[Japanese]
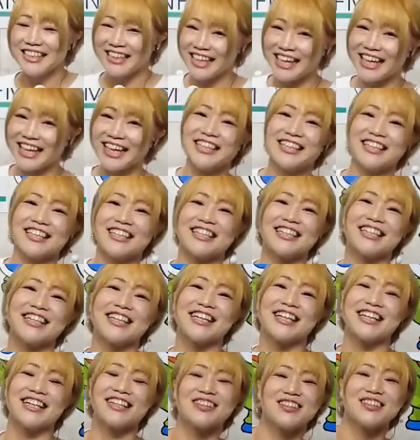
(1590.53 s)
は
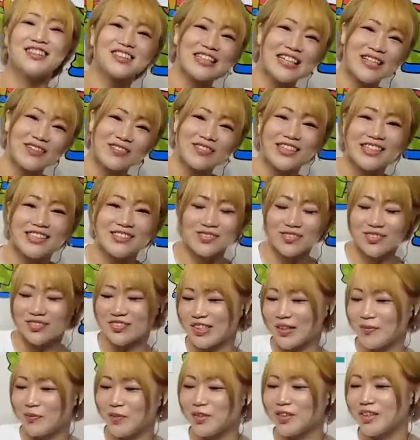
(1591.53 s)
い、ありがとうございます。
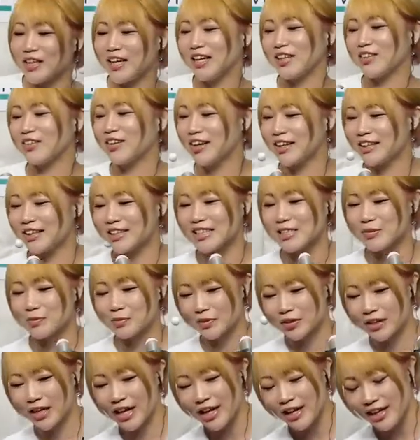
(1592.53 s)
ね、舞台の話
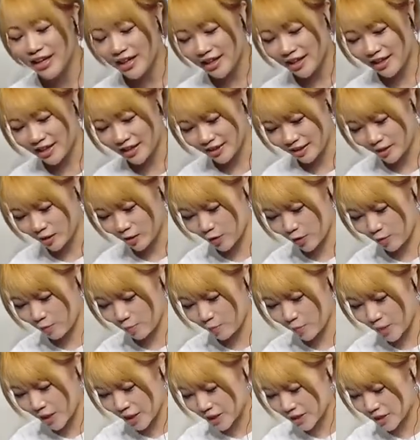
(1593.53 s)
もね、いっ
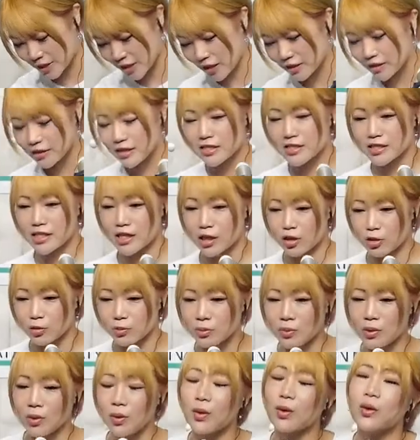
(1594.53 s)
ぱいしたんですけど
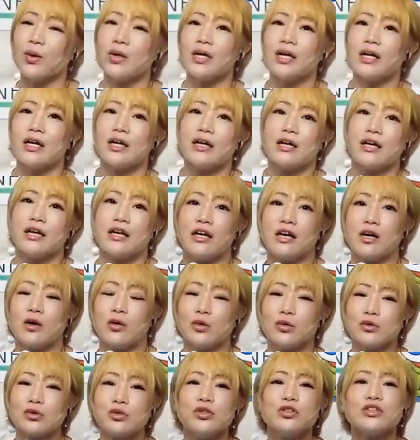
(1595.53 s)
も、
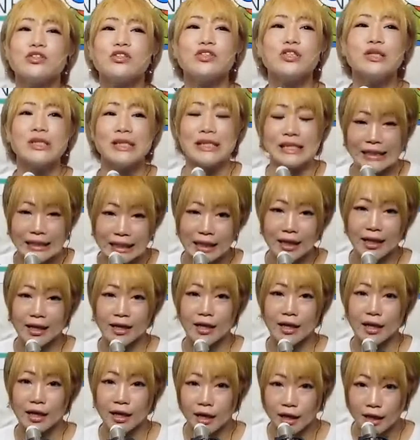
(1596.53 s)
おとつい
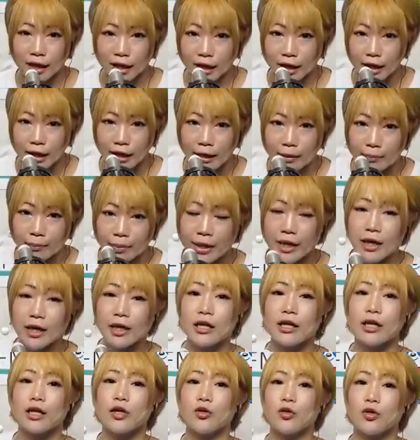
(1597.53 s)
に、
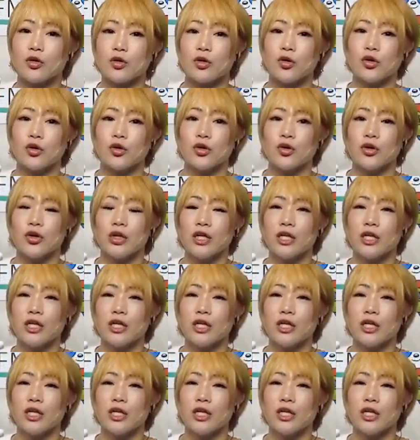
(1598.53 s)
ビギニング、